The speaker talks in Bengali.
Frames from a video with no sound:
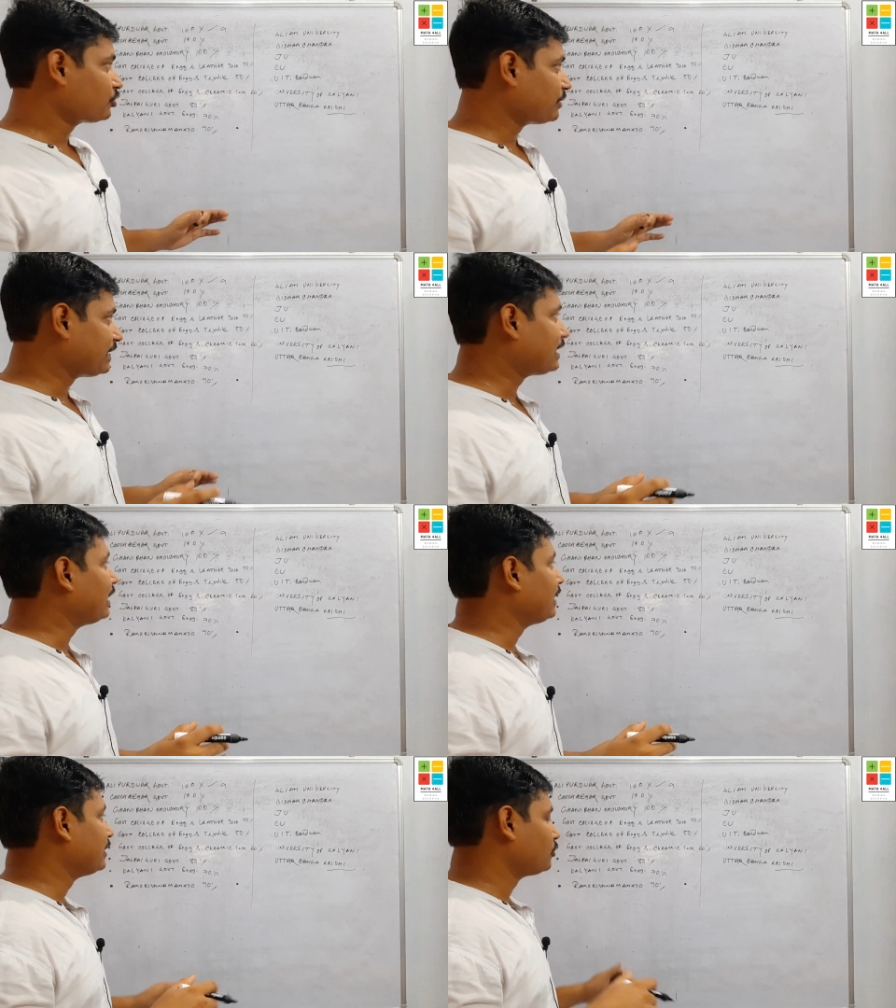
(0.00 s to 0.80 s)
তো
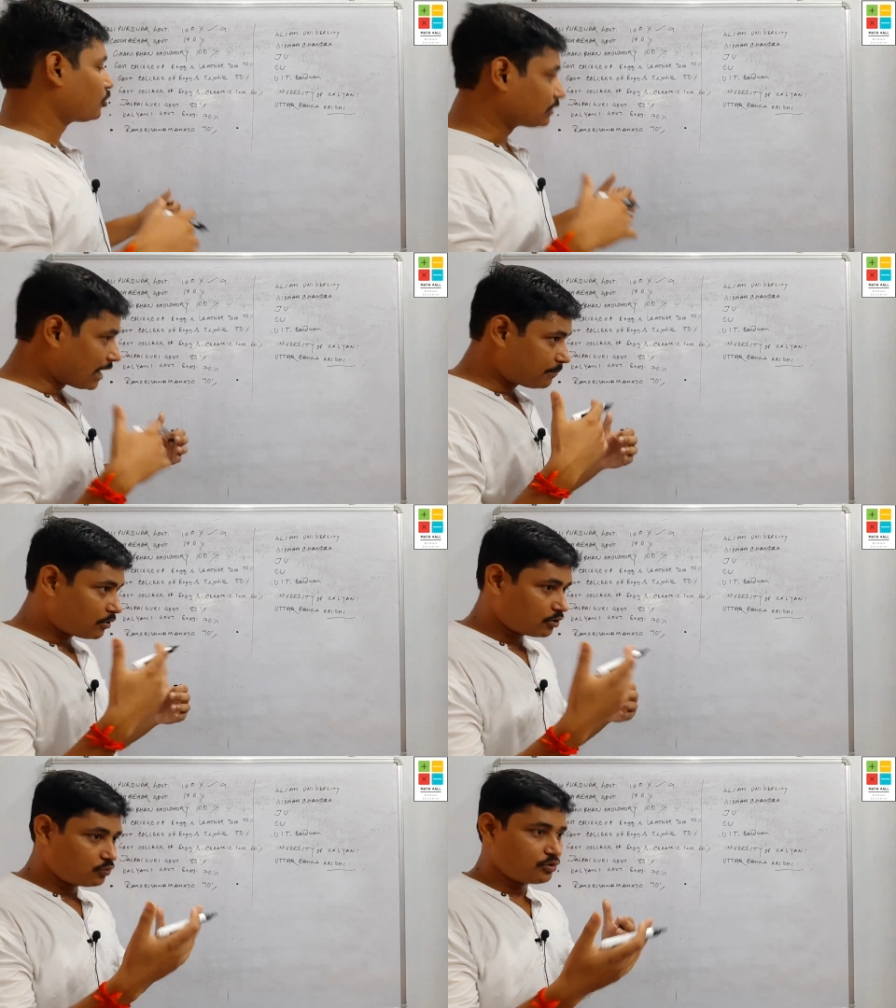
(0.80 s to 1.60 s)
এখানে তো
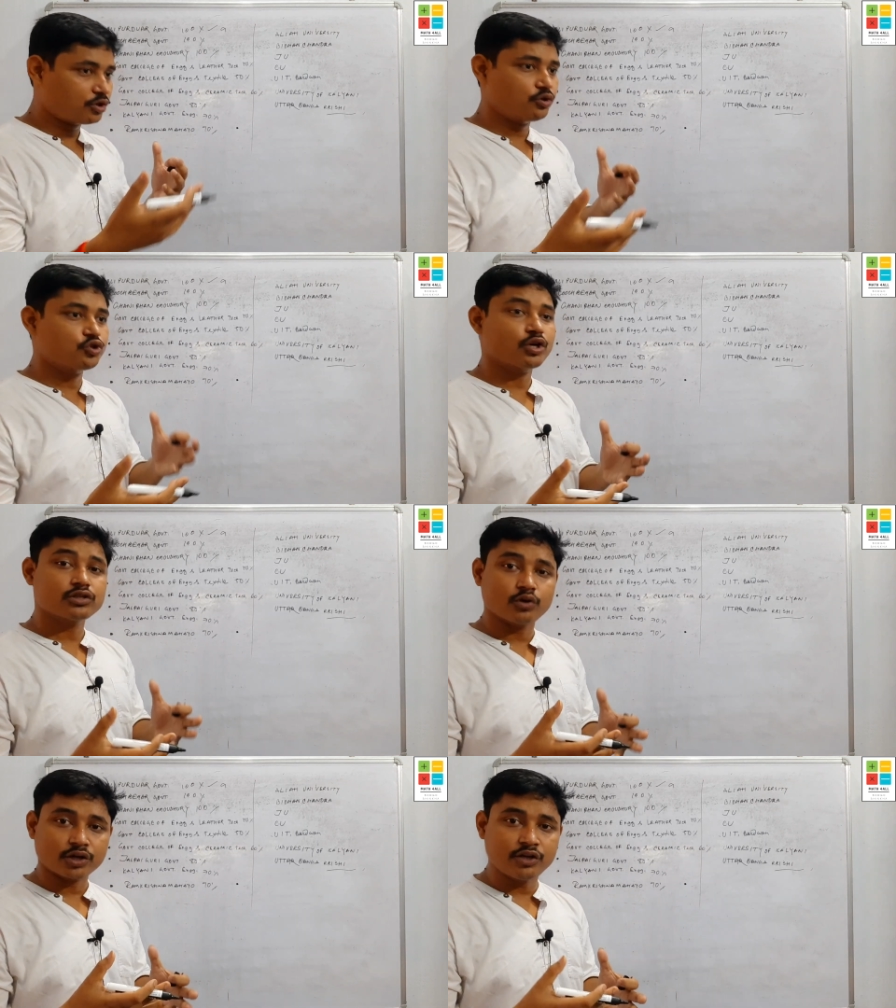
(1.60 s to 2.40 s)
তারপরে তুমি যখন
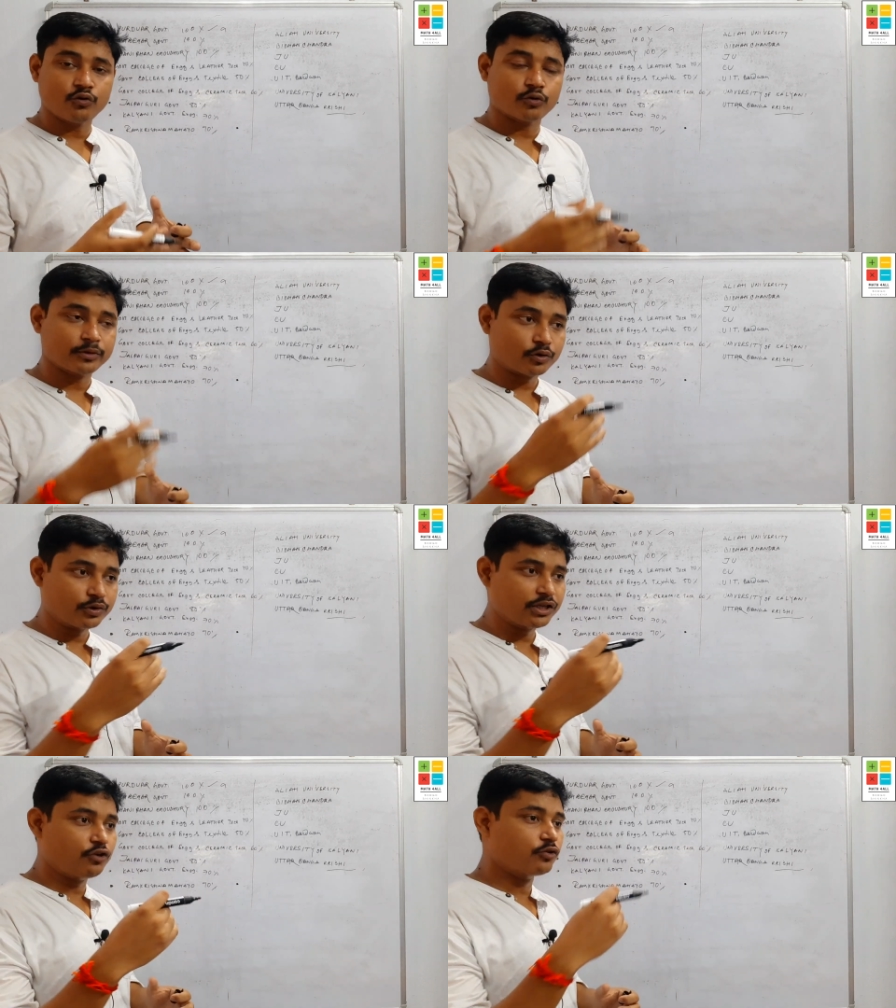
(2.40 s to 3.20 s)
চয়েস লকিং করবে
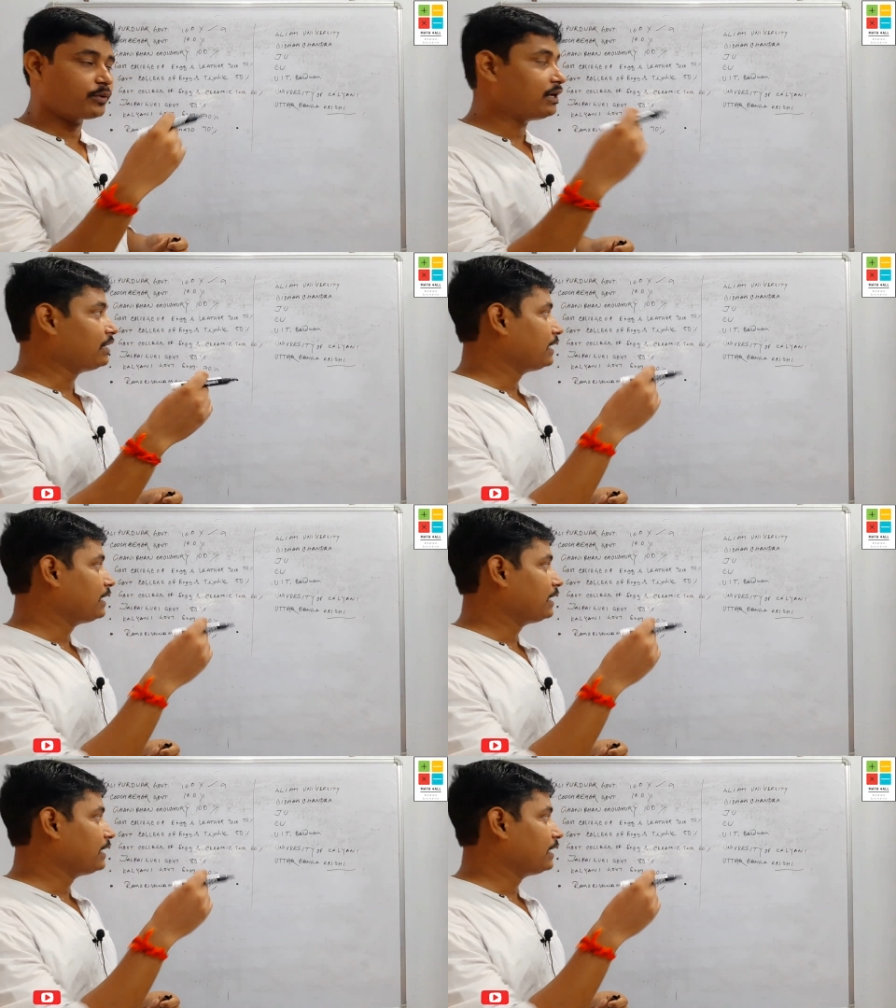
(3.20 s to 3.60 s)
তখন কি করবে